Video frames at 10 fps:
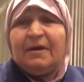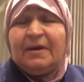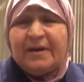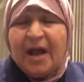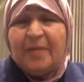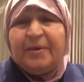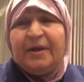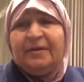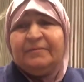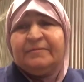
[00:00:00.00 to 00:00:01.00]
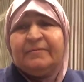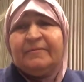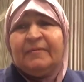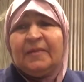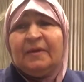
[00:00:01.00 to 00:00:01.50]
الرابع
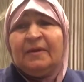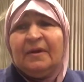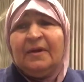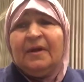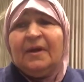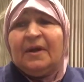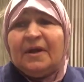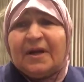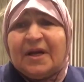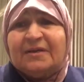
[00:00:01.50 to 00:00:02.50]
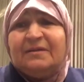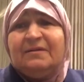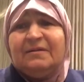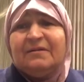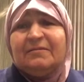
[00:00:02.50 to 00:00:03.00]

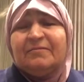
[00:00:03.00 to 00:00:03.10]
رد